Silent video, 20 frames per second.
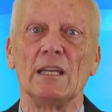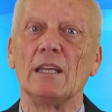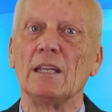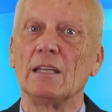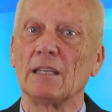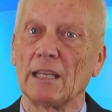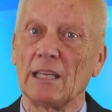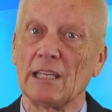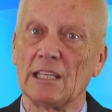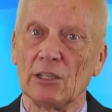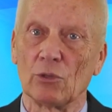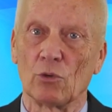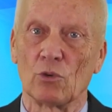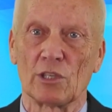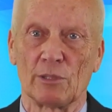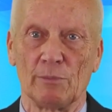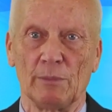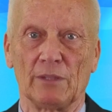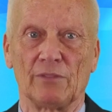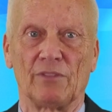in
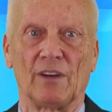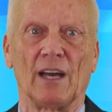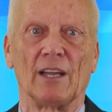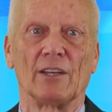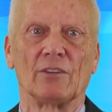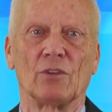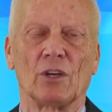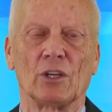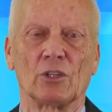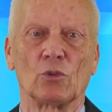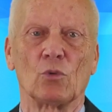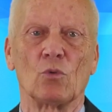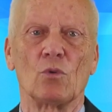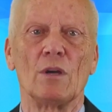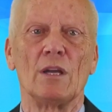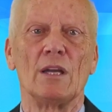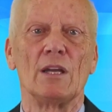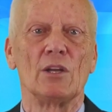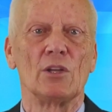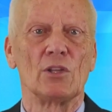
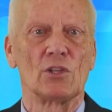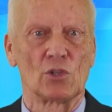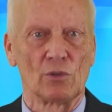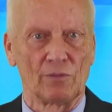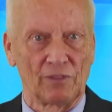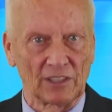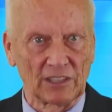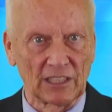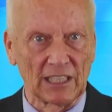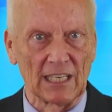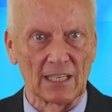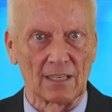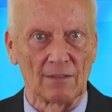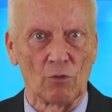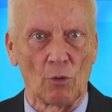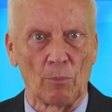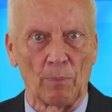Regierungsmitverantwortung zu vertreten,